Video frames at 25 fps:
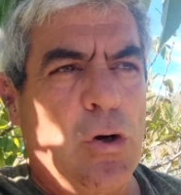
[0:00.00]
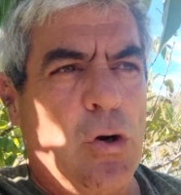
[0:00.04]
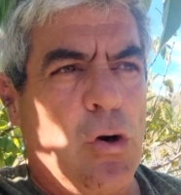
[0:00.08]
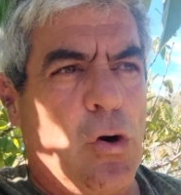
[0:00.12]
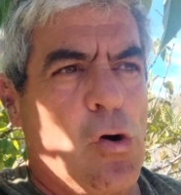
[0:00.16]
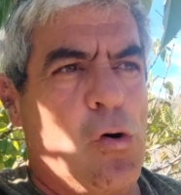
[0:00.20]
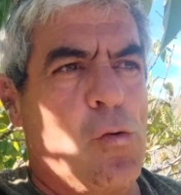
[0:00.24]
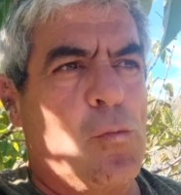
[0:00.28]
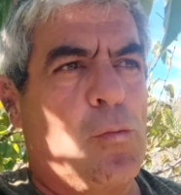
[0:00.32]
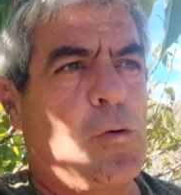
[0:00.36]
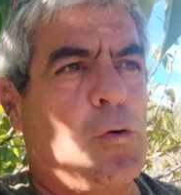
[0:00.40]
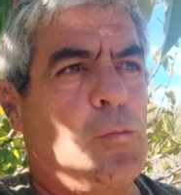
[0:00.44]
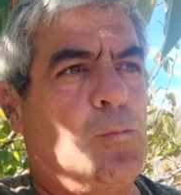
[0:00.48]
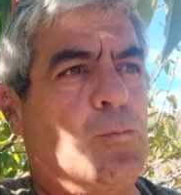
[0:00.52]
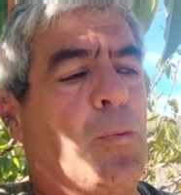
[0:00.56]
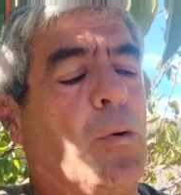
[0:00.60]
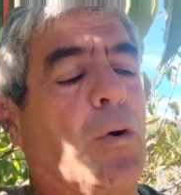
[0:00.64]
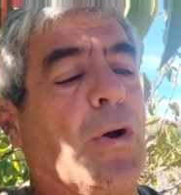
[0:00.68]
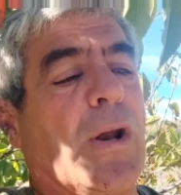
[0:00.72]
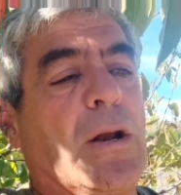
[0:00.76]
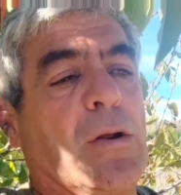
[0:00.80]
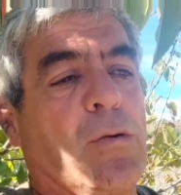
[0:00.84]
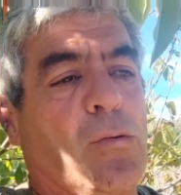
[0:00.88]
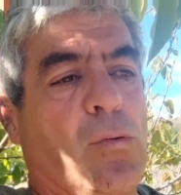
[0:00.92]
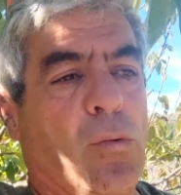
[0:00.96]
o
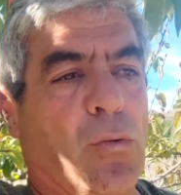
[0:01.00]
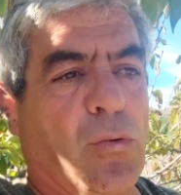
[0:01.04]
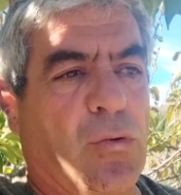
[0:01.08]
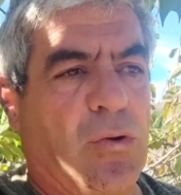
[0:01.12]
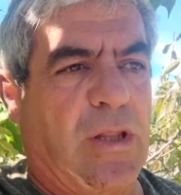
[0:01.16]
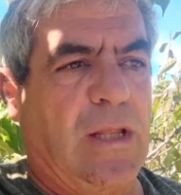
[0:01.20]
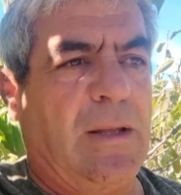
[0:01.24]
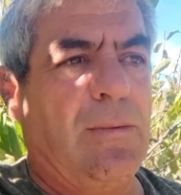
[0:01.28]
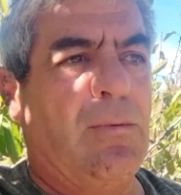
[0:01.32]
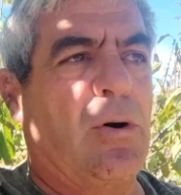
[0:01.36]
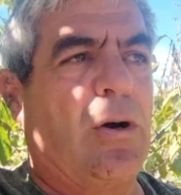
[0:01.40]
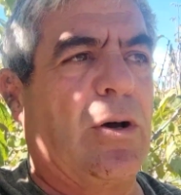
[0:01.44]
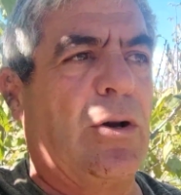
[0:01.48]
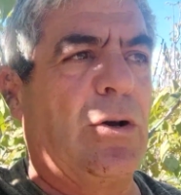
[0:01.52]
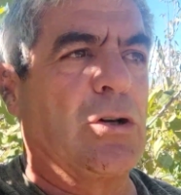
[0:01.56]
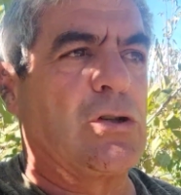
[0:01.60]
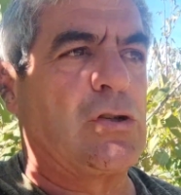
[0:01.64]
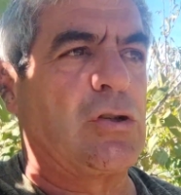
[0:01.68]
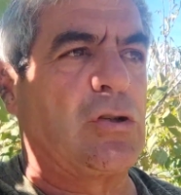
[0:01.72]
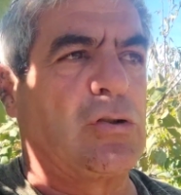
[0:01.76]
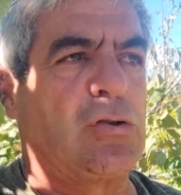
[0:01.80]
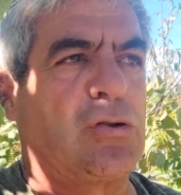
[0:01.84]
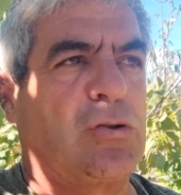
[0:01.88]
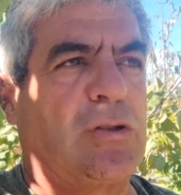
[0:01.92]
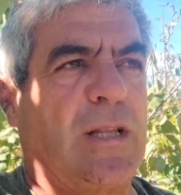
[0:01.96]
por el cultivo que
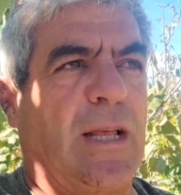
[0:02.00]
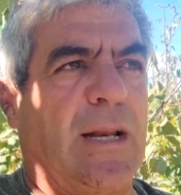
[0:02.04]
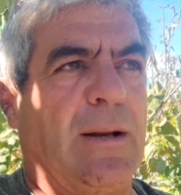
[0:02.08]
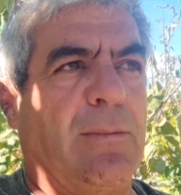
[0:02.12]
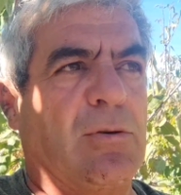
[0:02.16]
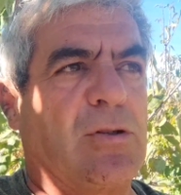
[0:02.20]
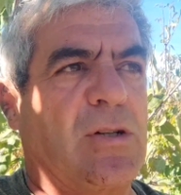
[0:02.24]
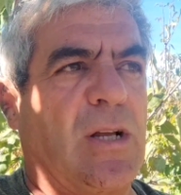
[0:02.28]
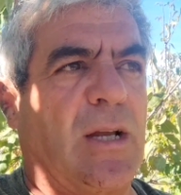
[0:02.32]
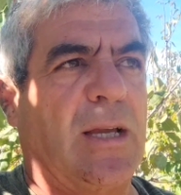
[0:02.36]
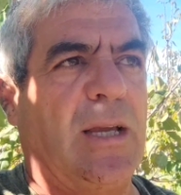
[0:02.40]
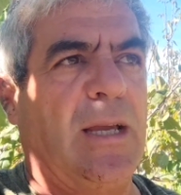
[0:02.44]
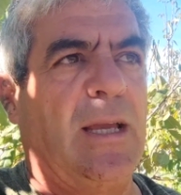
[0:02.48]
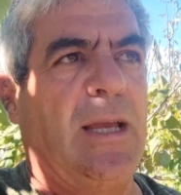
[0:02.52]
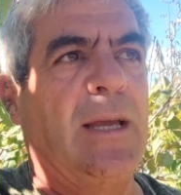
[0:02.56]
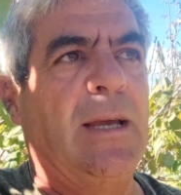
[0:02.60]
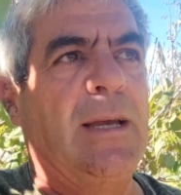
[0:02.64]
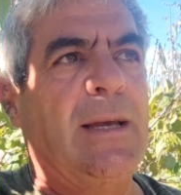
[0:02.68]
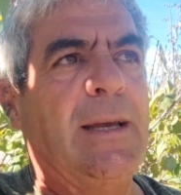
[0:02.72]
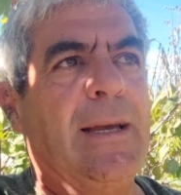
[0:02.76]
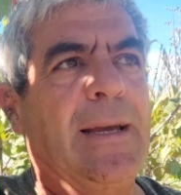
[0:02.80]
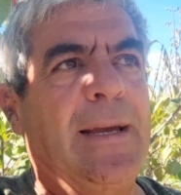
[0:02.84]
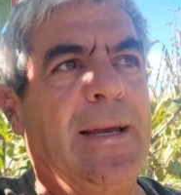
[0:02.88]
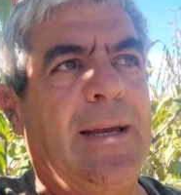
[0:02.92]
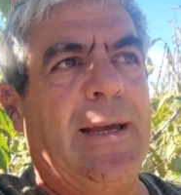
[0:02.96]
nosotros tenemos aquí
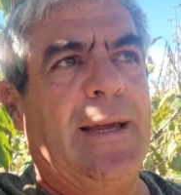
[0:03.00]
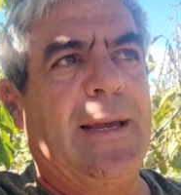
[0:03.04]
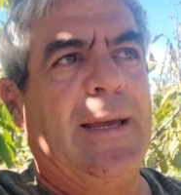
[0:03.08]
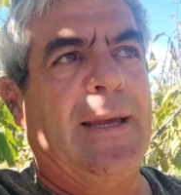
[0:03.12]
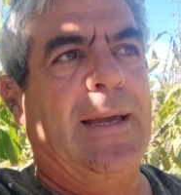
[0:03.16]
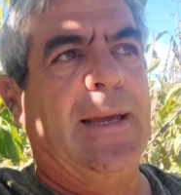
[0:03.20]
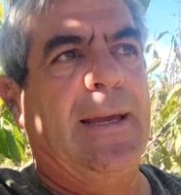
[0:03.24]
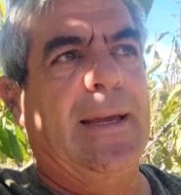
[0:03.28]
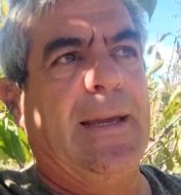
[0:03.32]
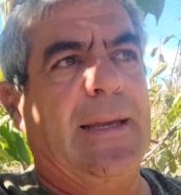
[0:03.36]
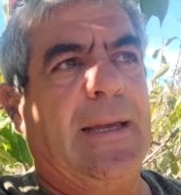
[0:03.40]
eh,